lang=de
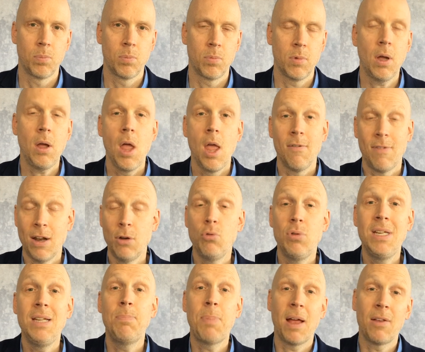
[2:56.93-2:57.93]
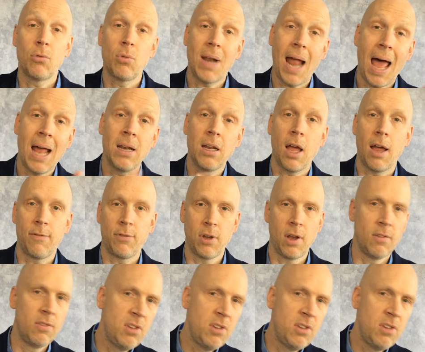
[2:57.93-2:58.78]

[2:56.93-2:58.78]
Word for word: Ne? Wenn du die Person angreifst, ja,